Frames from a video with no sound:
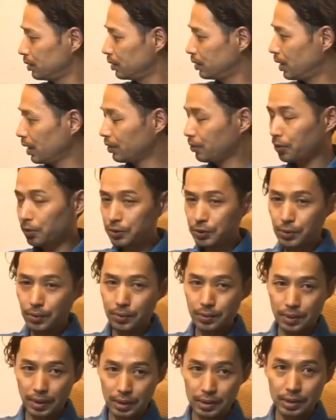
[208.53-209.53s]

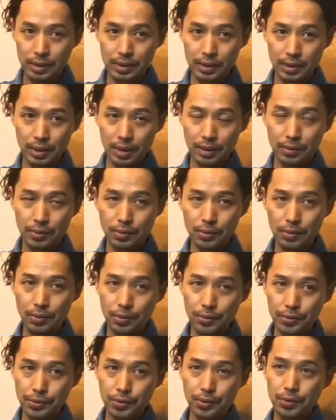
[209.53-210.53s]
デッドストックです。デッ
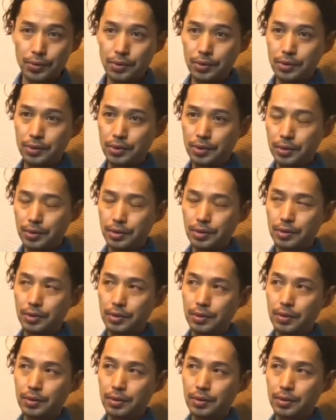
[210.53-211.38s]
ドストック